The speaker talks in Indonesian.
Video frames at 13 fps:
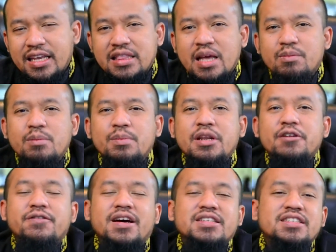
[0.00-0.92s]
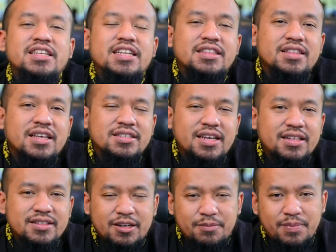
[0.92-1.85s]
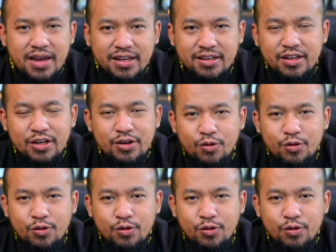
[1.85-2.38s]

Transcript: kita memberi fasilitas yang terbaik